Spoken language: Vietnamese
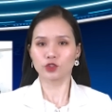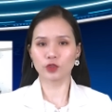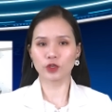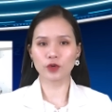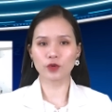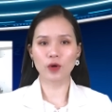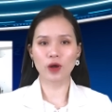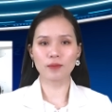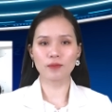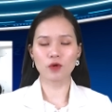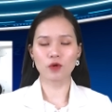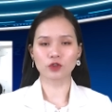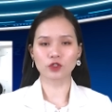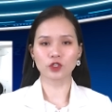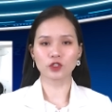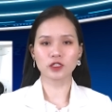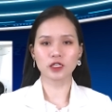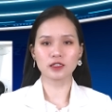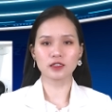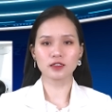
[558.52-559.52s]
Chuyển qua một
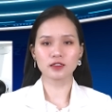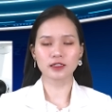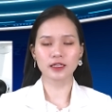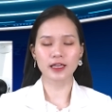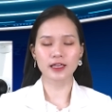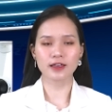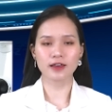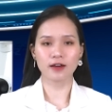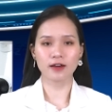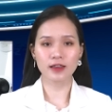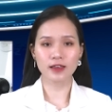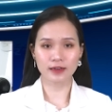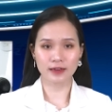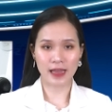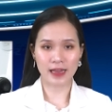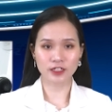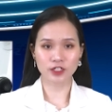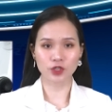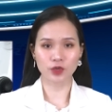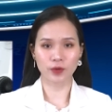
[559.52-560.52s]
số tin tức thế giới
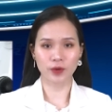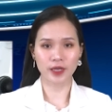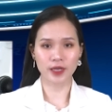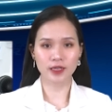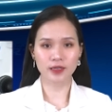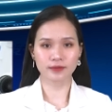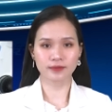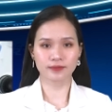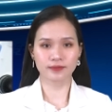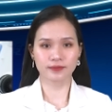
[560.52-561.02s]
đáng chú ý.